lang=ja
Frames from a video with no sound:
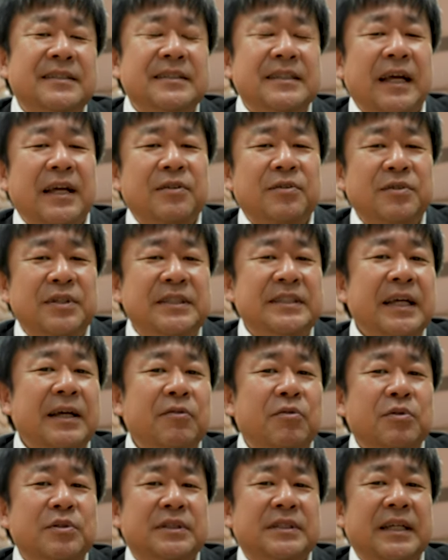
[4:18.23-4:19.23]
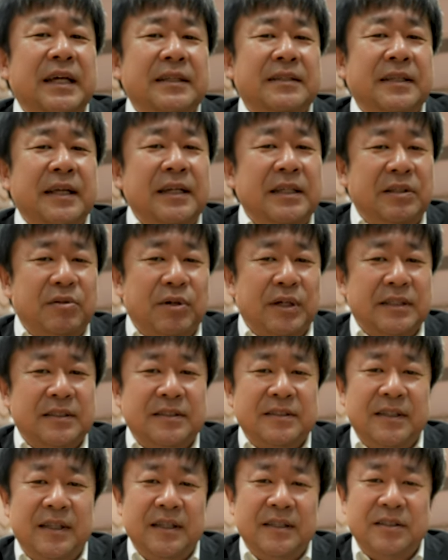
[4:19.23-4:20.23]
あの、2、3を使ったりとかっ
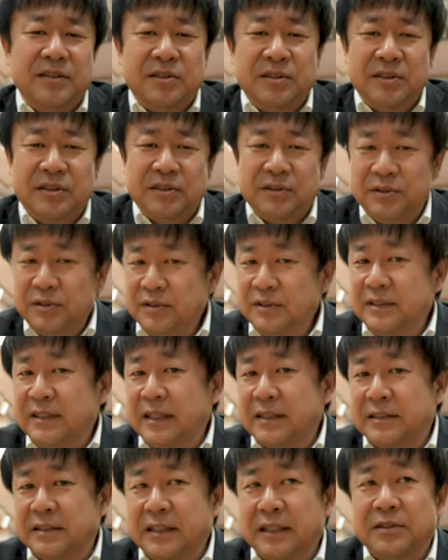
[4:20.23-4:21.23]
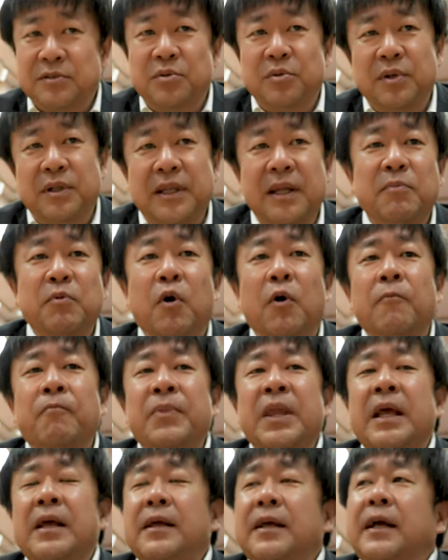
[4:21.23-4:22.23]
てするんですが、それでも、
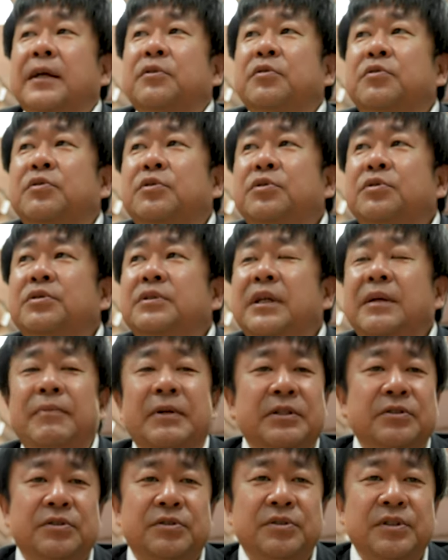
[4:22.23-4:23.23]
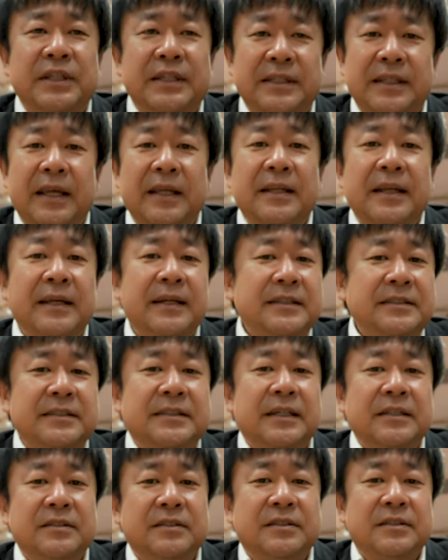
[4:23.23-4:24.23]
えっ、ー、と、クールレベル3で7時
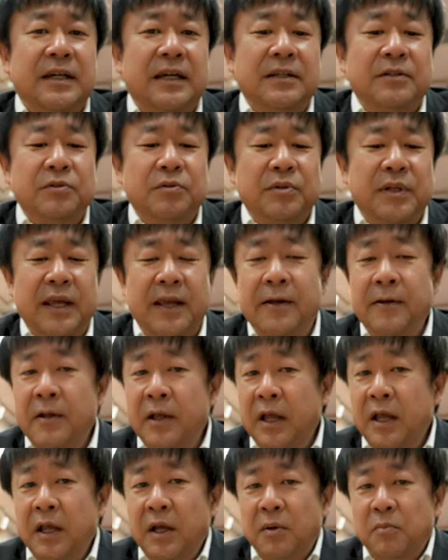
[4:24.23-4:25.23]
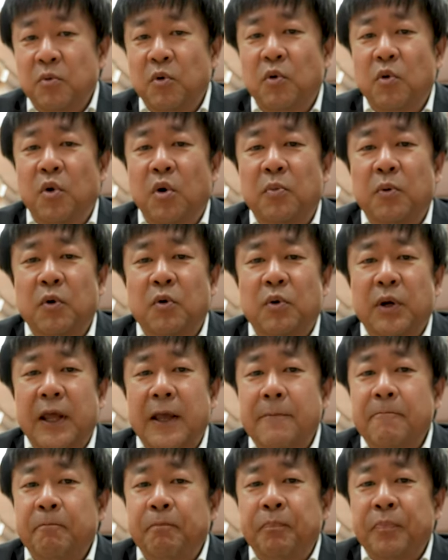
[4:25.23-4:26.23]
間使えるので、もうほぼこ
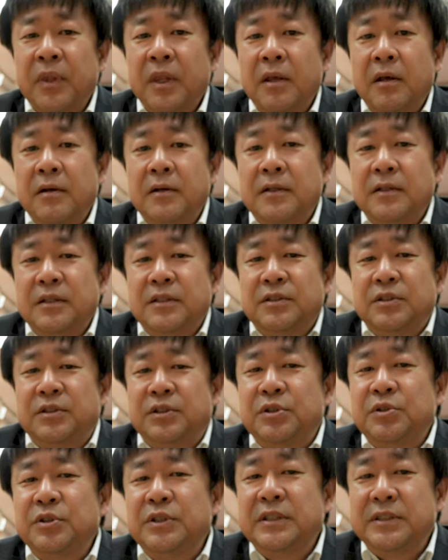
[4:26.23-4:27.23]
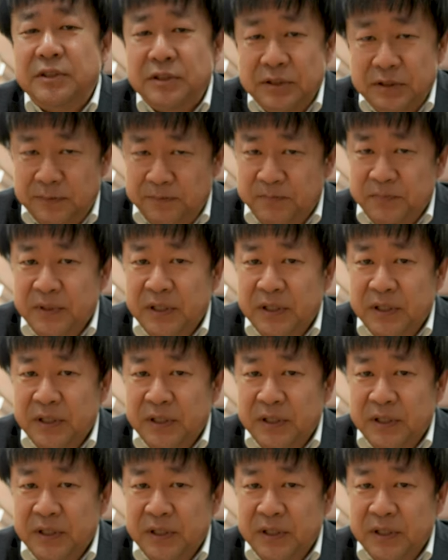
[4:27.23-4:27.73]
れ、終日、